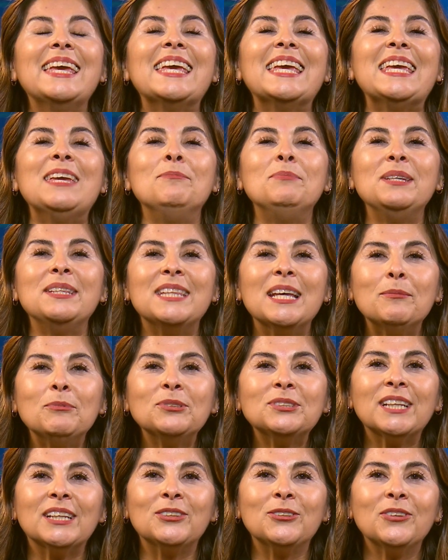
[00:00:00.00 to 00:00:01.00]

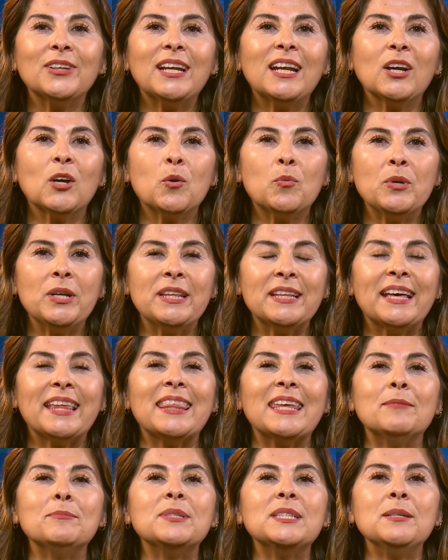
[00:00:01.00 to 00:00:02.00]
Invitamos a toda la comunidad
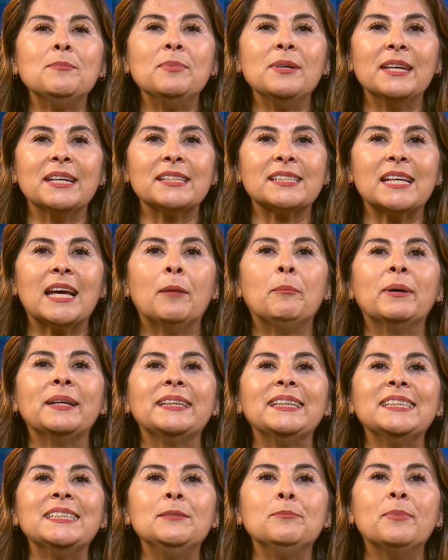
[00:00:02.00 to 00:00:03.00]
de MCPS a
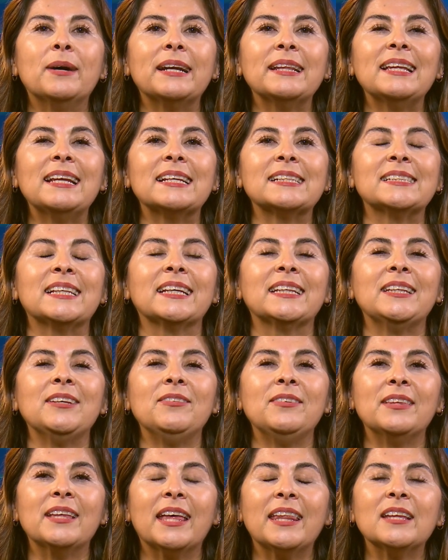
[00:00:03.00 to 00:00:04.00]
participar de las
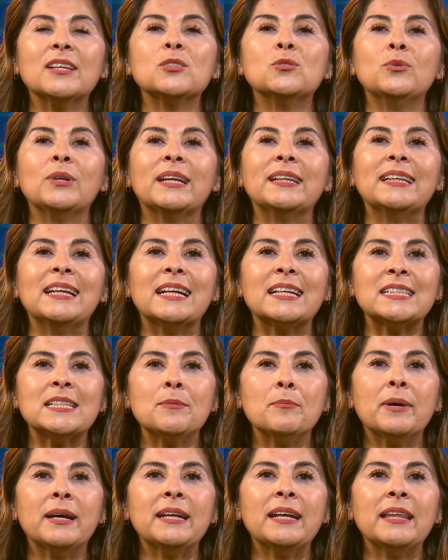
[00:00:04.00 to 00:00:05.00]
actividades durante la
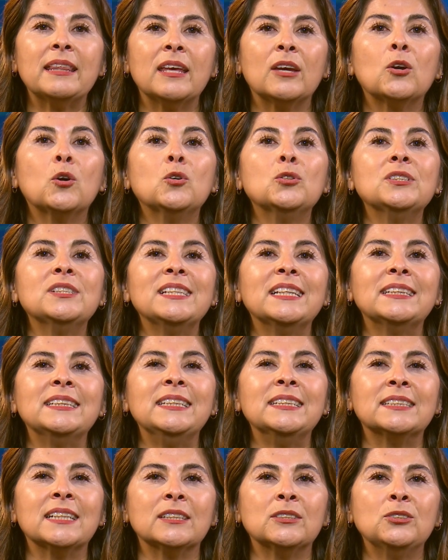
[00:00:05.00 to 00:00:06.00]
semana de
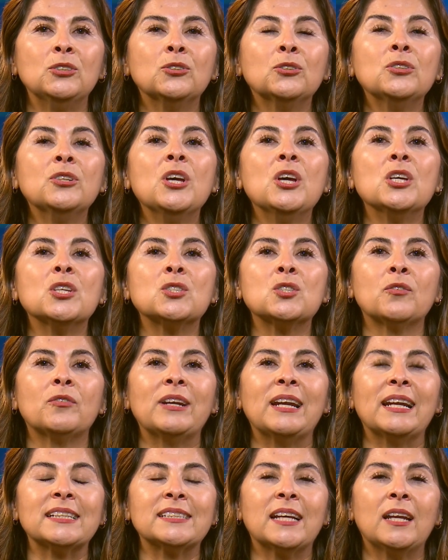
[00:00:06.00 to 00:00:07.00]
concientización
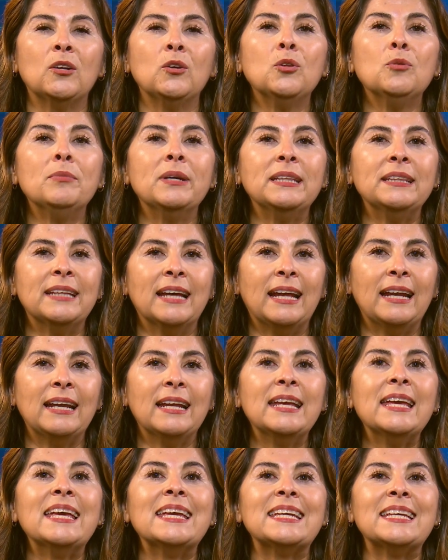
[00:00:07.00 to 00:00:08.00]
sobre la salud mental,
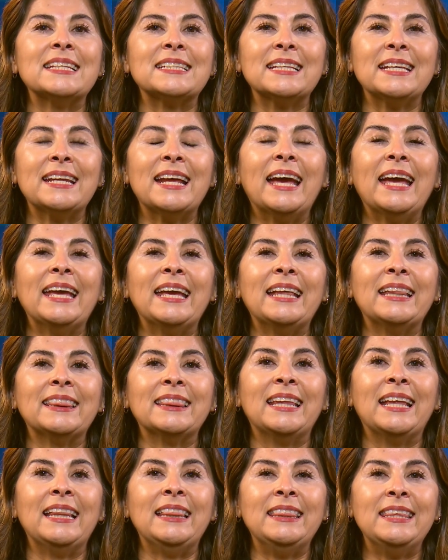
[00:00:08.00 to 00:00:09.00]
que será eh,
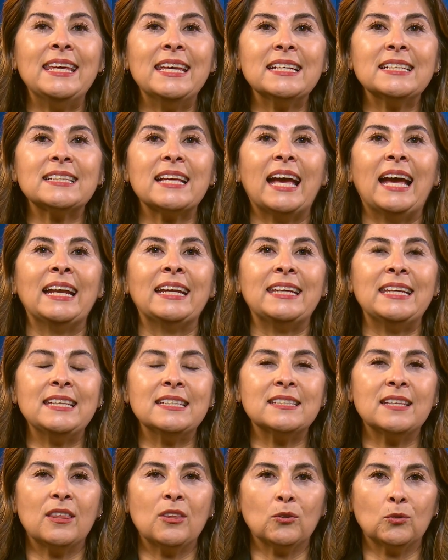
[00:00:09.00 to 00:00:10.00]
del 10 al
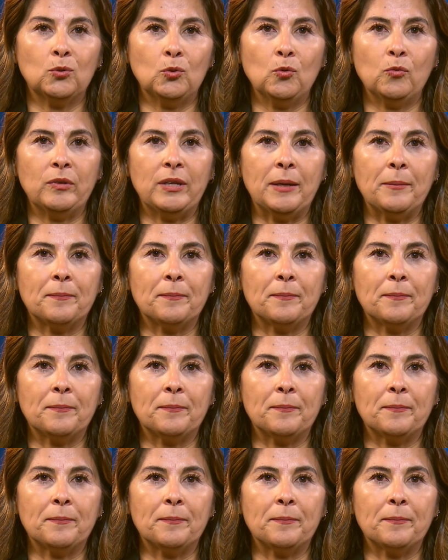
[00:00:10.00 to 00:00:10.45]
15 de octubre.